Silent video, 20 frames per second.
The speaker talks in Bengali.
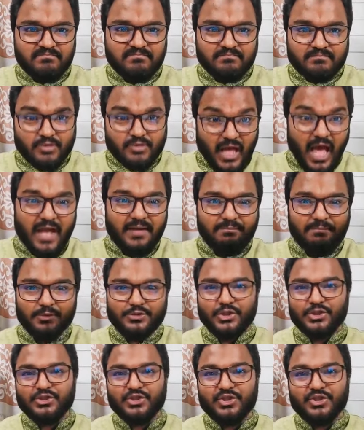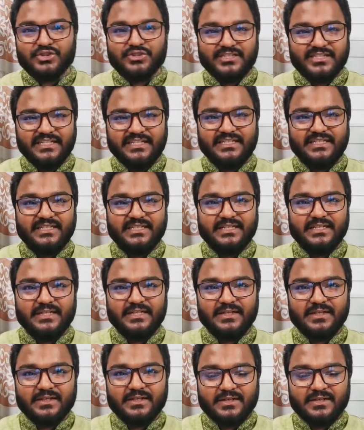প্রধান পছন্দ যিনি
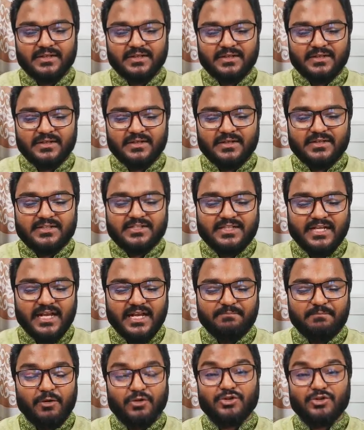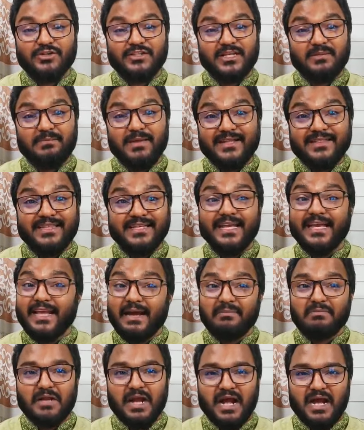সেই পছন্দের ব্যক্তিকেই
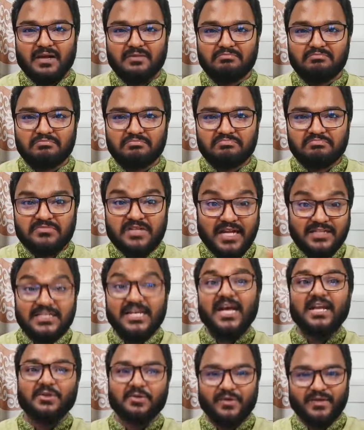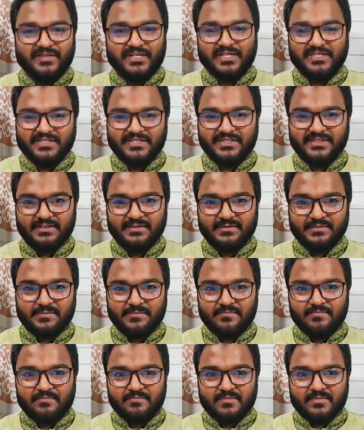আমরা নাজেয়াল করে দিয়েছি
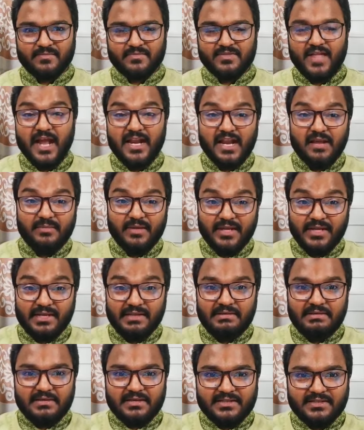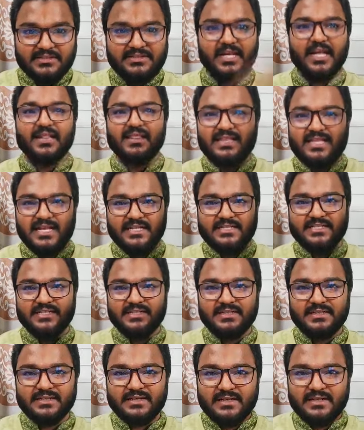তার নামে জেল দিয়েছি
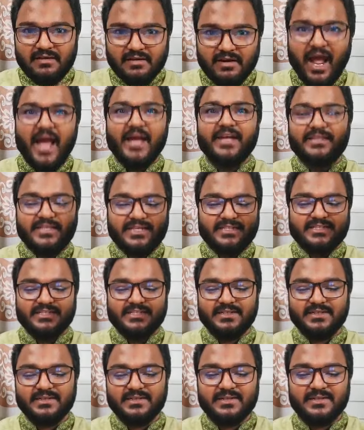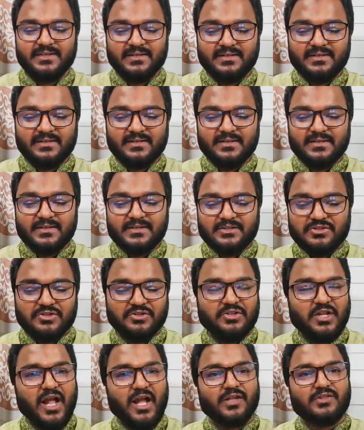রায় দিয়েছি
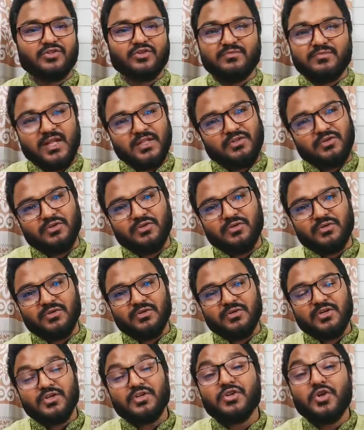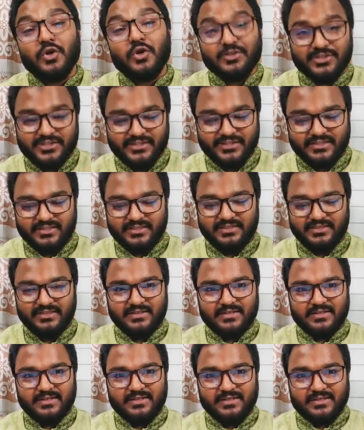সুতরাং তোমরা তো নসি
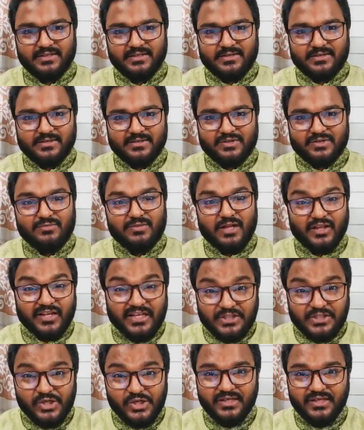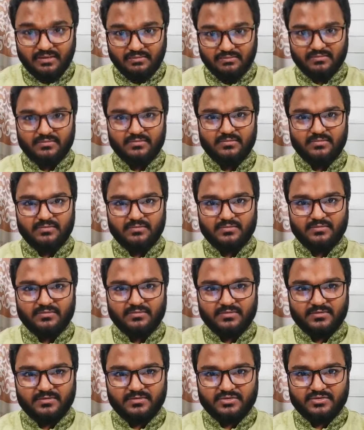তোমরা তো কিছুই
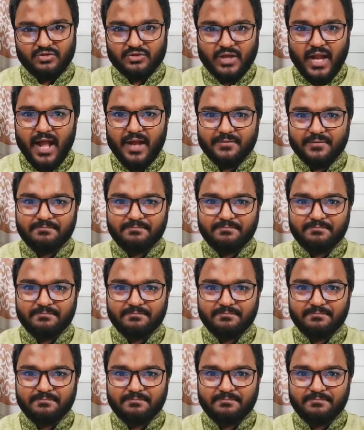সুতরাং